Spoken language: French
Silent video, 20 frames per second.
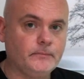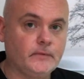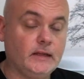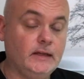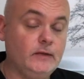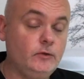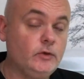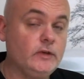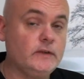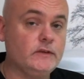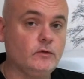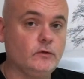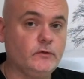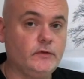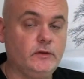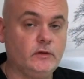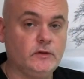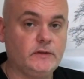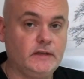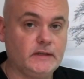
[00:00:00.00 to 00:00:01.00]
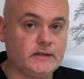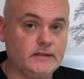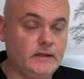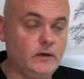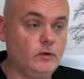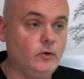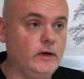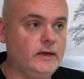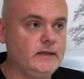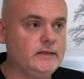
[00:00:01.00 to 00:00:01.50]
l'éducation financière, c'est
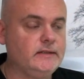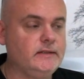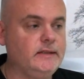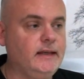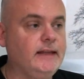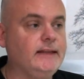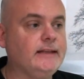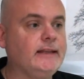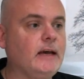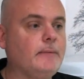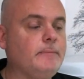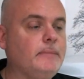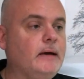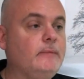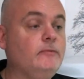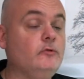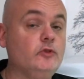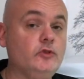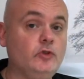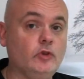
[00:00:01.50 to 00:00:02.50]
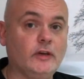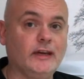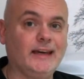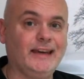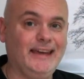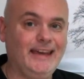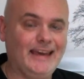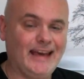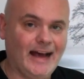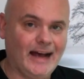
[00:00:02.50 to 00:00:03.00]
quoi C'est être capable de se
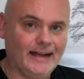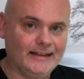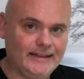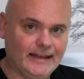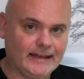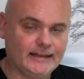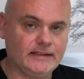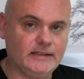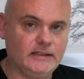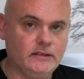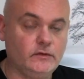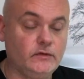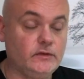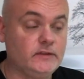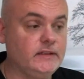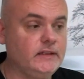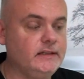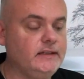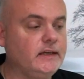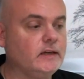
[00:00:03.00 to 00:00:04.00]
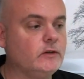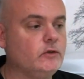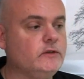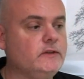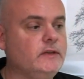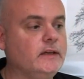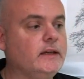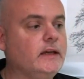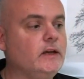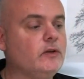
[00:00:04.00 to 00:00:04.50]
créer un actif. C'est-à-dire que
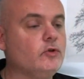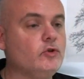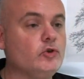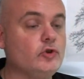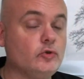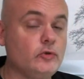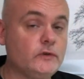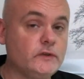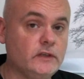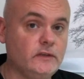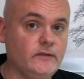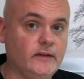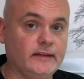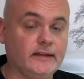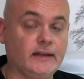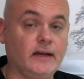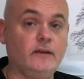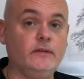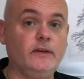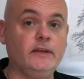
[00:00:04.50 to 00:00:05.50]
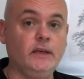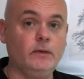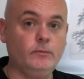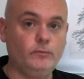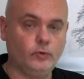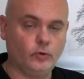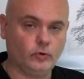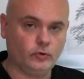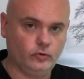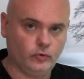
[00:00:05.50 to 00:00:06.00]
c'est quelque chose qui va travailler
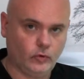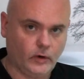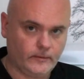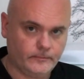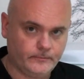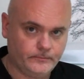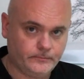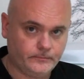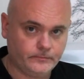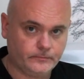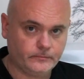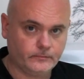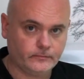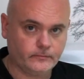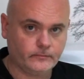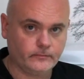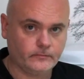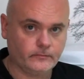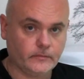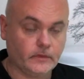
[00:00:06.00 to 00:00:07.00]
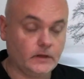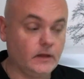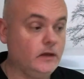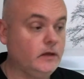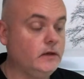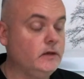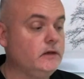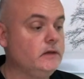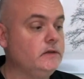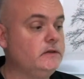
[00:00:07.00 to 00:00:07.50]
pour toi.
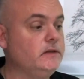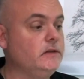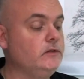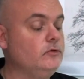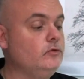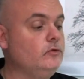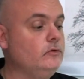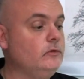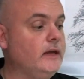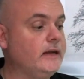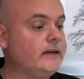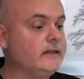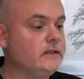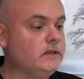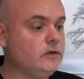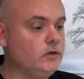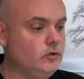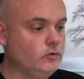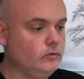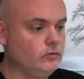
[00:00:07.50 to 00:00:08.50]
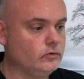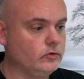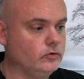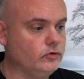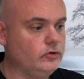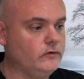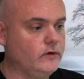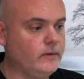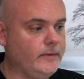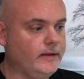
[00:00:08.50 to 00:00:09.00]
C'est une action que
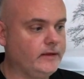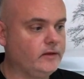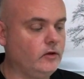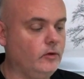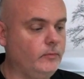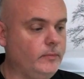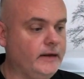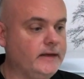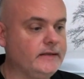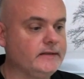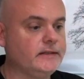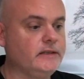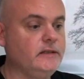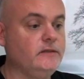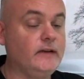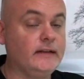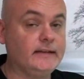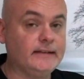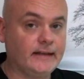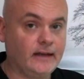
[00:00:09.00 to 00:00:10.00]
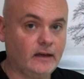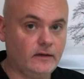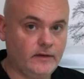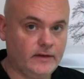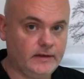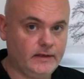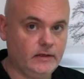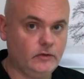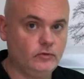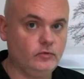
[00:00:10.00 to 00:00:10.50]
tu vas mettre en place qui va
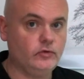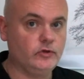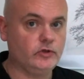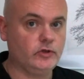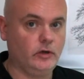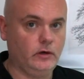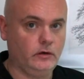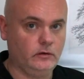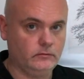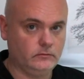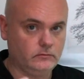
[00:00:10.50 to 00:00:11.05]
travailler toute seule